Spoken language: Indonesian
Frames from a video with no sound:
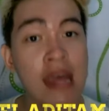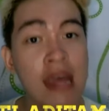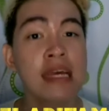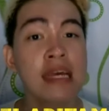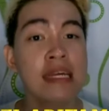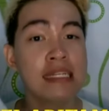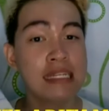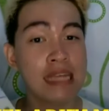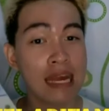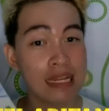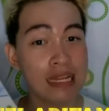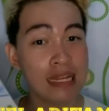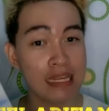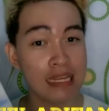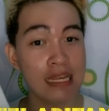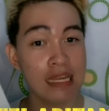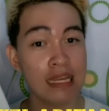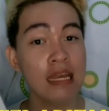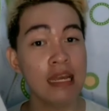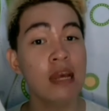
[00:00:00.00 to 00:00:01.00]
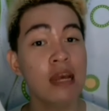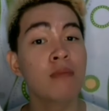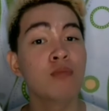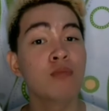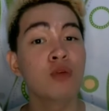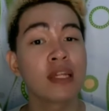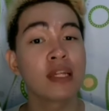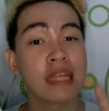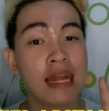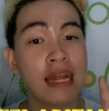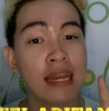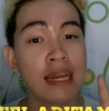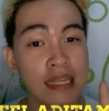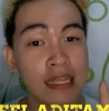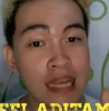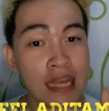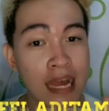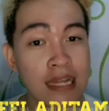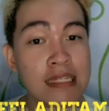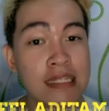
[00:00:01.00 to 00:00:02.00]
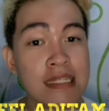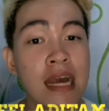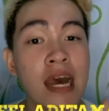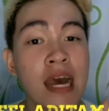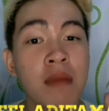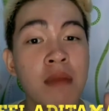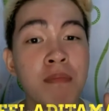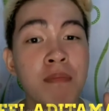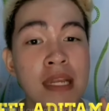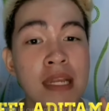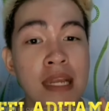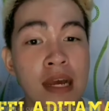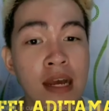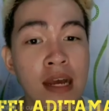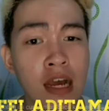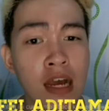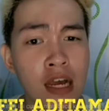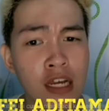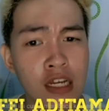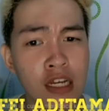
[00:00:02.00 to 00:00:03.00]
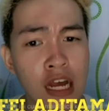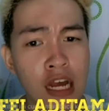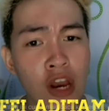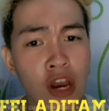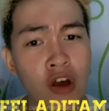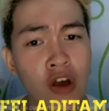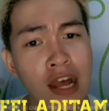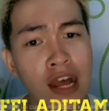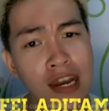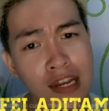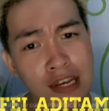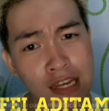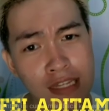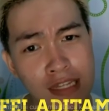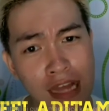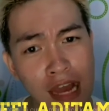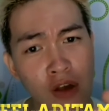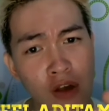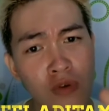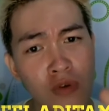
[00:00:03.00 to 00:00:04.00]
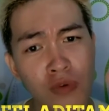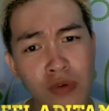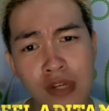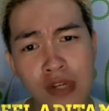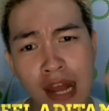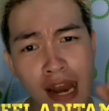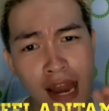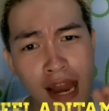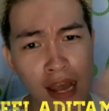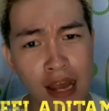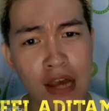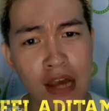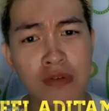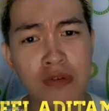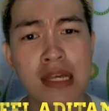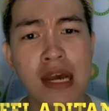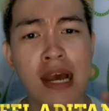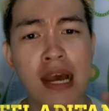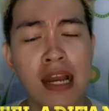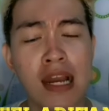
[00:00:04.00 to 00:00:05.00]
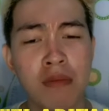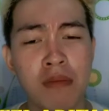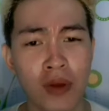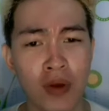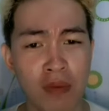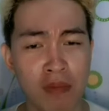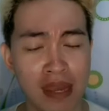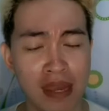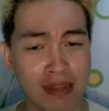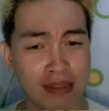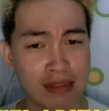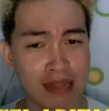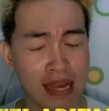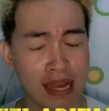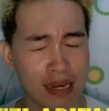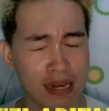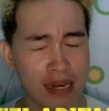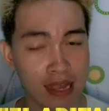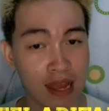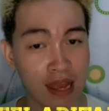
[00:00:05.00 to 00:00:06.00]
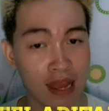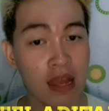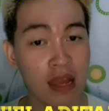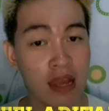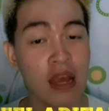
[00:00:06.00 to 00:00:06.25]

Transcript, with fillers: Jadi buat kalian jangan pada kalau kalian nggak tahu, udahlah nggak usah kalian berkomentar ya.